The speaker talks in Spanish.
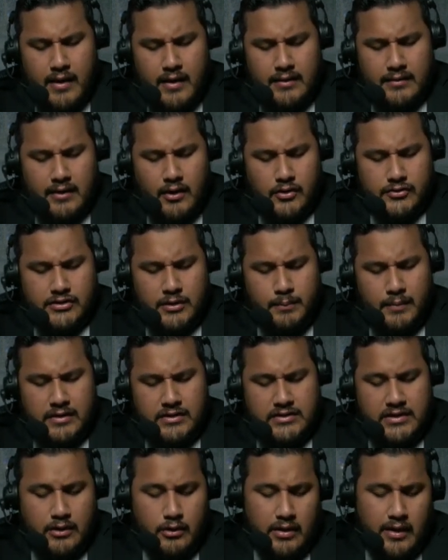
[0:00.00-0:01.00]
el de José
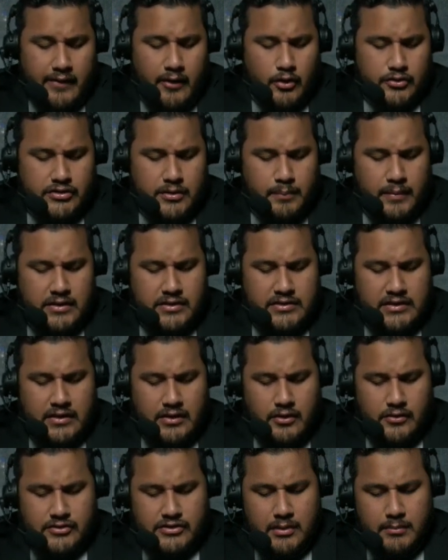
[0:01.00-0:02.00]
Pinchín o la de José Pinchín
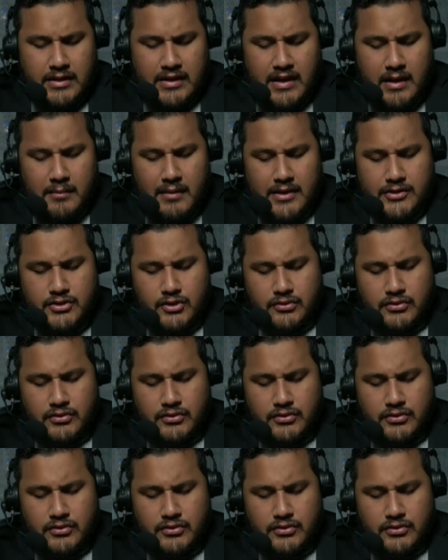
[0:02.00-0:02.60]
con Sammy Camacho.